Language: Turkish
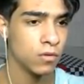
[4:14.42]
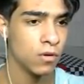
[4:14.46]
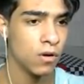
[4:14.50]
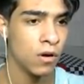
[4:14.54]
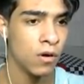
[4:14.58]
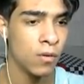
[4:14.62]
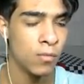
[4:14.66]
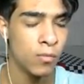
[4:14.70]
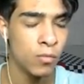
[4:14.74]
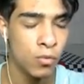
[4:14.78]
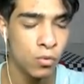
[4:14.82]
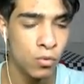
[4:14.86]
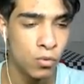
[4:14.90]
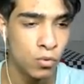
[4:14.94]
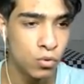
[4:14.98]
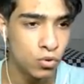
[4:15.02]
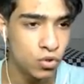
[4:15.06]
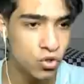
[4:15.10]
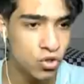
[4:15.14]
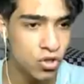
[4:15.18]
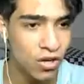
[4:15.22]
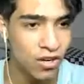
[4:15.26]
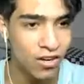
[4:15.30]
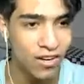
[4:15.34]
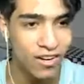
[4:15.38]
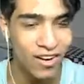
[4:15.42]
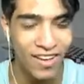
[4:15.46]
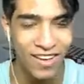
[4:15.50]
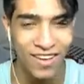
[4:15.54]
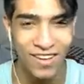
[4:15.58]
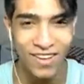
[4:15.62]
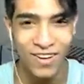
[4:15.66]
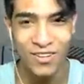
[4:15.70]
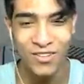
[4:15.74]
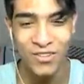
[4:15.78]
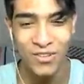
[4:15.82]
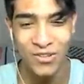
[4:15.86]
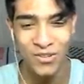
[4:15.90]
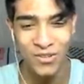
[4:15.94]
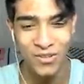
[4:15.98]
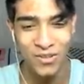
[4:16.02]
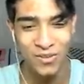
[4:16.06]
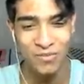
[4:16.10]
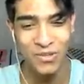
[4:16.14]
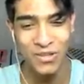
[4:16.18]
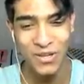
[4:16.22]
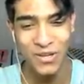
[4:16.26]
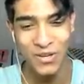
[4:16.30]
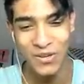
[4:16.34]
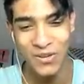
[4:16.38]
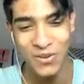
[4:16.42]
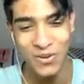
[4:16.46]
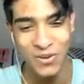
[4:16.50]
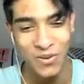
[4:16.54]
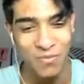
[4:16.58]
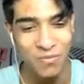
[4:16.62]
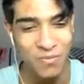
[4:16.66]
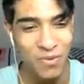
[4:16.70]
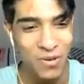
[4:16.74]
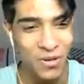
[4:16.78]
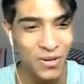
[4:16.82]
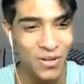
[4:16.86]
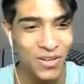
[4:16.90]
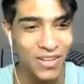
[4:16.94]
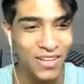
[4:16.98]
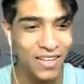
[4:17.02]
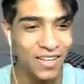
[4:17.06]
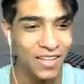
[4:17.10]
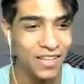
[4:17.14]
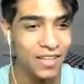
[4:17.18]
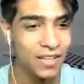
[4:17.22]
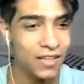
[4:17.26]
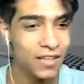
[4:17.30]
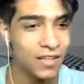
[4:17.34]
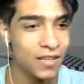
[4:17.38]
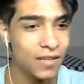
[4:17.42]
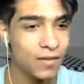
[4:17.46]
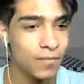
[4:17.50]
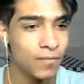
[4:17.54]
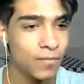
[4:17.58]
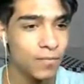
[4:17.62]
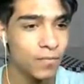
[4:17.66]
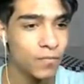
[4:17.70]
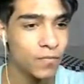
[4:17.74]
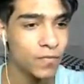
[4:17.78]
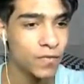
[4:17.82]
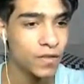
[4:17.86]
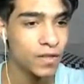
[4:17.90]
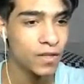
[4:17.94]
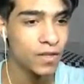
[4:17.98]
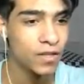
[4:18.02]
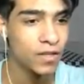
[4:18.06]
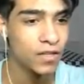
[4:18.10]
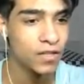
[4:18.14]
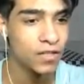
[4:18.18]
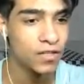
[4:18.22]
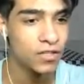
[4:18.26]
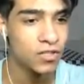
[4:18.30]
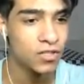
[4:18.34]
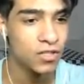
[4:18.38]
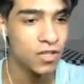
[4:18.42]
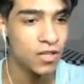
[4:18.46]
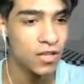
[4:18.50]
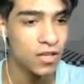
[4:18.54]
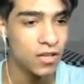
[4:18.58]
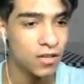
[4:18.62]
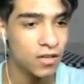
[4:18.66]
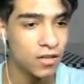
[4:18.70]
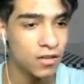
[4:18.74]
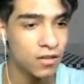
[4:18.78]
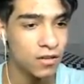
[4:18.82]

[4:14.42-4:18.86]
Abo çalı rengine döndü bu da görünmüyor. User left your channel. İkinci de